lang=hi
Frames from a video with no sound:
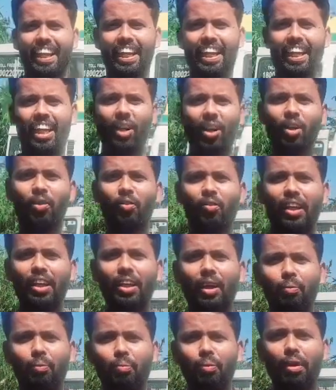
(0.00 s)
हेलो एंड
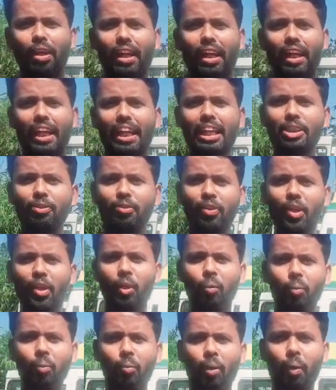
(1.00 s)
वेलकम इस वीडियो
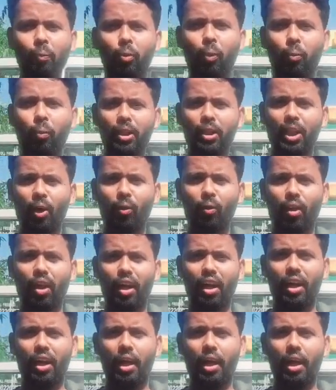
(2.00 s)
में मैं आपको बताऊंगा